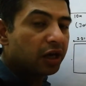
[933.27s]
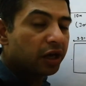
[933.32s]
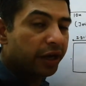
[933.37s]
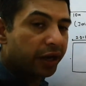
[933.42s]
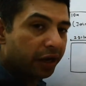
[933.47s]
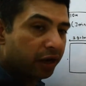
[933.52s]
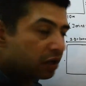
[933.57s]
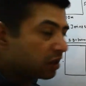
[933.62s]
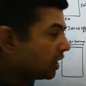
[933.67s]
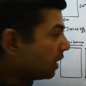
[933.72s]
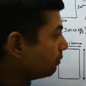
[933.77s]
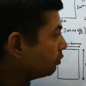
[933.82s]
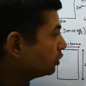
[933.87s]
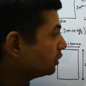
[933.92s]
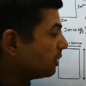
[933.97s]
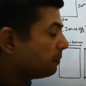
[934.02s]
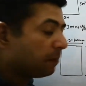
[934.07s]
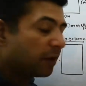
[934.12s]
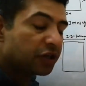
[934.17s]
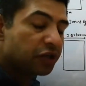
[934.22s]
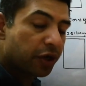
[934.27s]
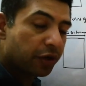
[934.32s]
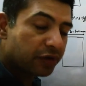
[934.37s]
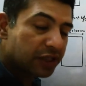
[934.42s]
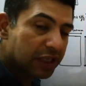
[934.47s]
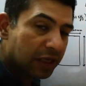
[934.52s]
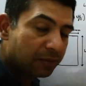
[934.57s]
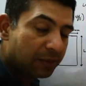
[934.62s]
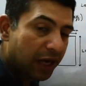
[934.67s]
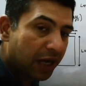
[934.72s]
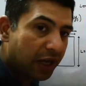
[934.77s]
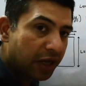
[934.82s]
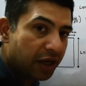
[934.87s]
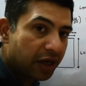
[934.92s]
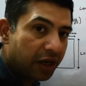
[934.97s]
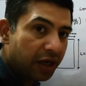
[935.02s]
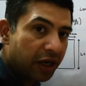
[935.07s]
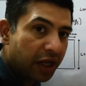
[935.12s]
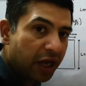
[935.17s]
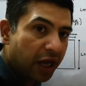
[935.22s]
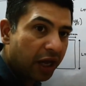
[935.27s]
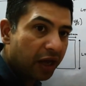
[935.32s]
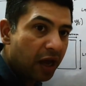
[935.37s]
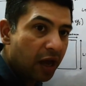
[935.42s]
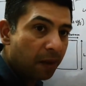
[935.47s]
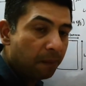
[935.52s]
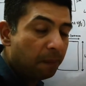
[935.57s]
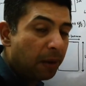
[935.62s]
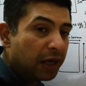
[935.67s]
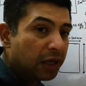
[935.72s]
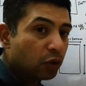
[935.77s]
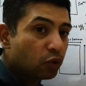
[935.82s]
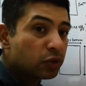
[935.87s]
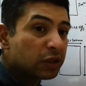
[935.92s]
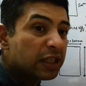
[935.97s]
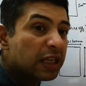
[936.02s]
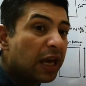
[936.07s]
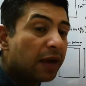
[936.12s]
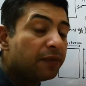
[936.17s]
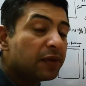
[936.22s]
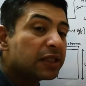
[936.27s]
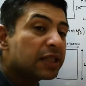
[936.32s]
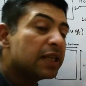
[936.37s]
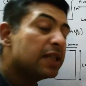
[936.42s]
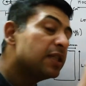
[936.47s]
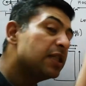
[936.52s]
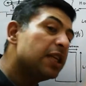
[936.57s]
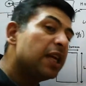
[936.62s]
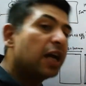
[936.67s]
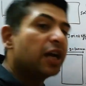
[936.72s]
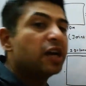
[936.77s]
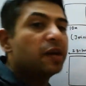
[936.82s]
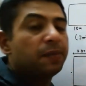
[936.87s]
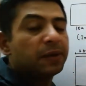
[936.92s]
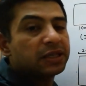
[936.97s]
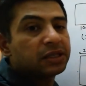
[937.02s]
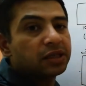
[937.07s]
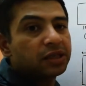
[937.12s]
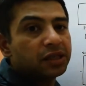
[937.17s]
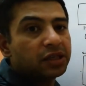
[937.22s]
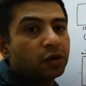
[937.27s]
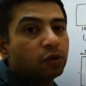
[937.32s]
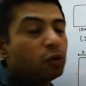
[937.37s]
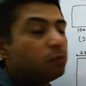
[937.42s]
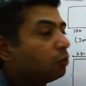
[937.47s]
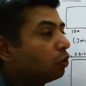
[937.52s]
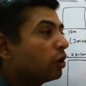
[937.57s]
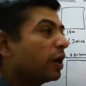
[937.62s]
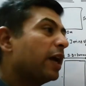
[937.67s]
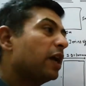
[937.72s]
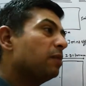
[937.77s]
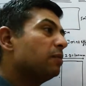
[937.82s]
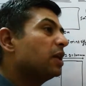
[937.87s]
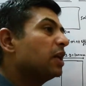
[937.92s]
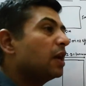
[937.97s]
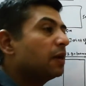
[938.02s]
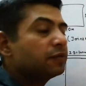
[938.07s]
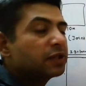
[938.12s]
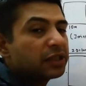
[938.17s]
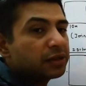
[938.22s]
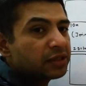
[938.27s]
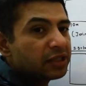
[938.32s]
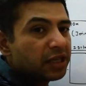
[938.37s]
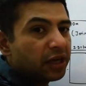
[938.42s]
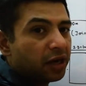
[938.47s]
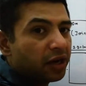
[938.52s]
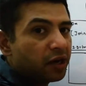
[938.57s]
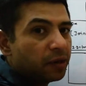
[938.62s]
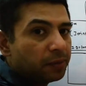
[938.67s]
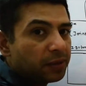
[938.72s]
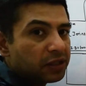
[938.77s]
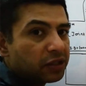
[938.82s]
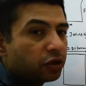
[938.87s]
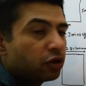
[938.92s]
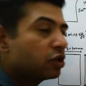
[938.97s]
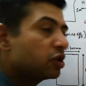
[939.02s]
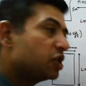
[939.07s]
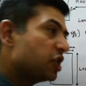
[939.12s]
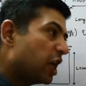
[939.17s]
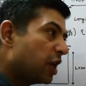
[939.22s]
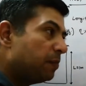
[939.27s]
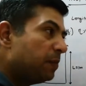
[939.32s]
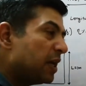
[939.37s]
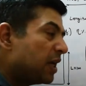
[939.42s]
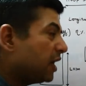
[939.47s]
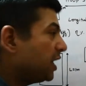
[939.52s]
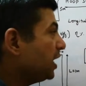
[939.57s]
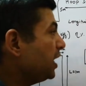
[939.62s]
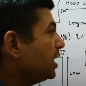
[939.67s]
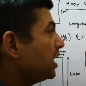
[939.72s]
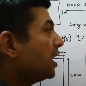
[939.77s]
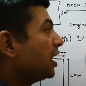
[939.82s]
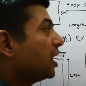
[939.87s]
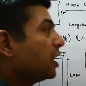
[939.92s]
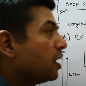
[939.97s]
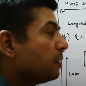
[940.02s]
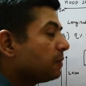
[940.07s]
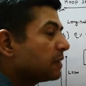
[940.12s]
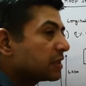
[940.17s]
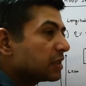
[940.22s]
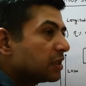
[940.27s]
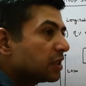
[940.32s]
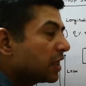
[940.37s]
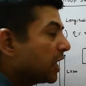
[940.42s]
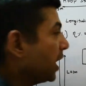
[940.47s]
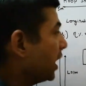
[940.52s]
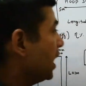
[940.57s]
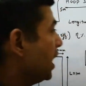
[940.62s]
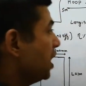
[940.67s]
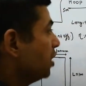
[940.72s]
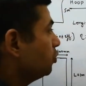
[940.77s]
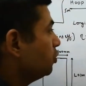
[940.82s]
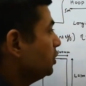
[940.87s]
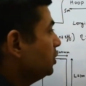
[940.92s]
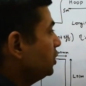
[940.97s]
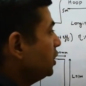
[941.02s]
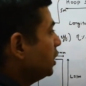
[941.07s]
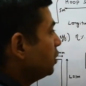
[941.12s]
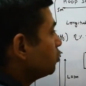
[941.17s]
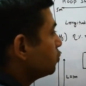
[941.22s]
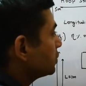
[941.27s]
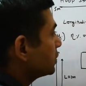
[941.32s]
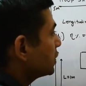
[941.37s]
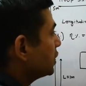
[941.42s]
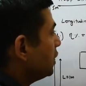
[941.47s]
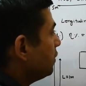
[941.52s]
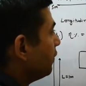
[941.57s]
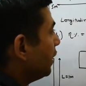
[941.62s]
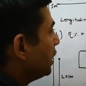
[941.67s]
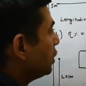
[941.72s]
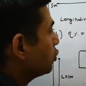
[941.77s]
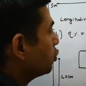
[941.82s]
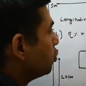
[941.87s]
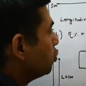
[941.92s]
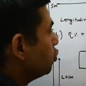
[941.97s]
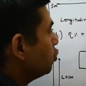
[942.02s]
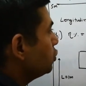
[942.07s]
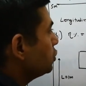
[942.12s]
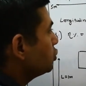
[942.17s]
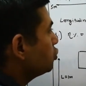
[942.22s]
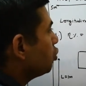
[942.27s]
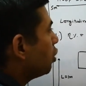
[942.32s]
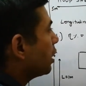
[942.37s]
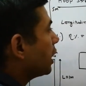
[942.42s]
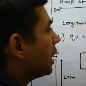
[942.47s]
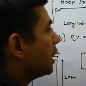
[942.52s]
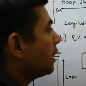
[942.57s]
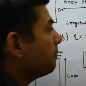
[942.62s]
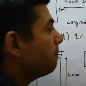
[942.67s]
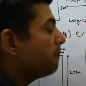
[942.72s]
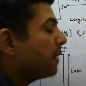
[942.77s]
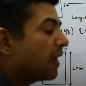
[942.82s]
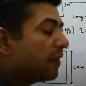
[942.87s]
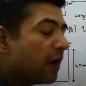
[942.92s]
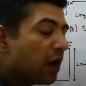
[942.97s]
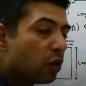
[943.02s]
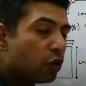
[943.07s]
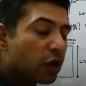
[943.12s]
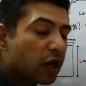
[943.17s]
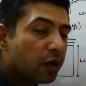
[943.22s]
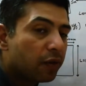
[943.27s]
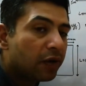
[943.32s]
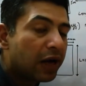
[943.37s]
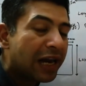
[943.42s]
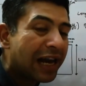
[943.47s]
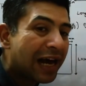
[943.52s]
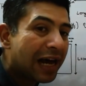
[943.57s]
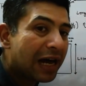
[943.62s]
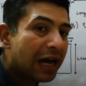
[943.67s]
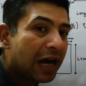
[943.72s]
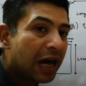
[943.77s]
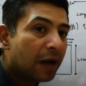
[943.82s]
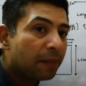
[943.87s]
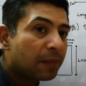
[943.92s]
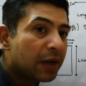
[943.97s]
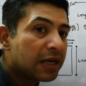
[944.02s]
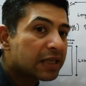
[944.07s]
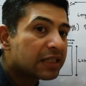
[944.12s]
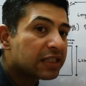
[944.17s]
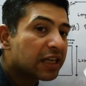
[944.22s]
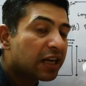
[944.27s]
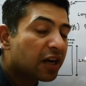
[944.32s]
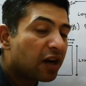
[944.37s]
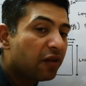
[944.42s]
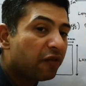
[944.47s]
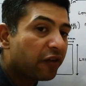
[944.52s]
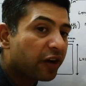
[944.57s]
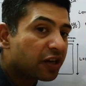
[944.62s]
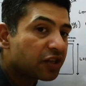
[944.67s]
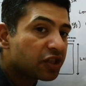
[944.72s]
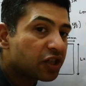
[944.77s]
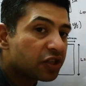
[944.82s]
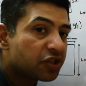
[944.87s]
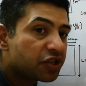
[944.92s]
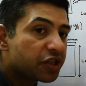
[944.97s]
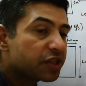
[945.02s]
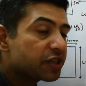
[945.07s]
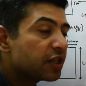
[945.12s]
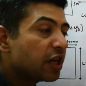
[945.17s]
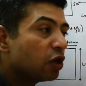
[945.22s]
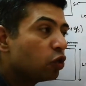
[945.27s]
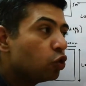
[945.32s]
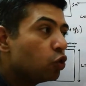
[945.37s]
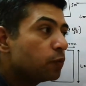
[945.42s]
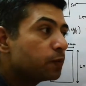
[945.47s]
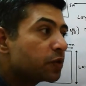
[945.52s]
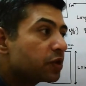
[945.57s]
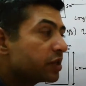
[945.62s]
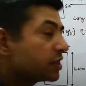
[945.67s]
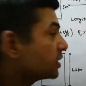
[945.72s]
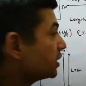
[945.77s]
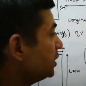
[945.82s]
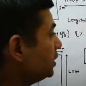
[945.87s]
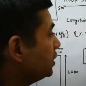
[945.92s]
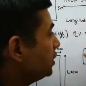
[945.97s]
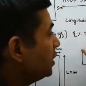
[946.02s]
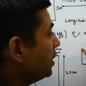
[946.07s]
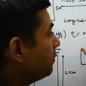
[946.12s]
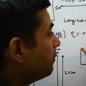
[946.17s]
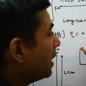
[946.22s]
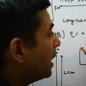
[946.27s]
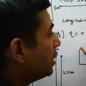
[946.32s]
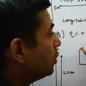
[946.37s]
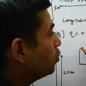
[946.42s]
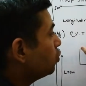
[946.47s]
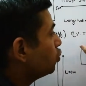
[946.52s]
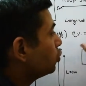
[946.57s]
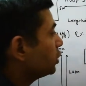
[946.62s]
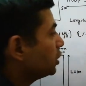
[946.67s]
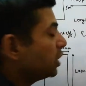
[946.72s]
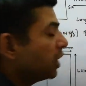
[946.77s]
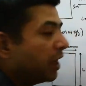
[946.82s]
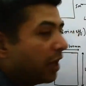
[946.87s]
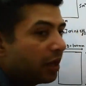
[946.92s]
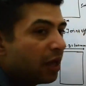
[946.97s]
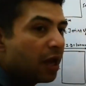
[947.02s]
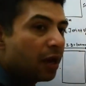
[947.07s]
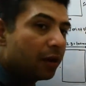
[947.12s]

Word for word: क्या बोलते हैं प्रेशर वेसल बनाई ठीक है बट उसकी एफिशिएंसी हंड्रेड परसेंट है वो बोल रहा है कि मेरी एफिशिएंसी हंड्रेड परसेंट और चेक भी की गई हंड्रेड परसेंट है तो ये उसकी वैल्यू तो उस दौरान पैदा होने वाला आपका सर्कमफ्रेंशियल स्ट्रेस या हुप स्ट्रेस की ये वैल्यू होती है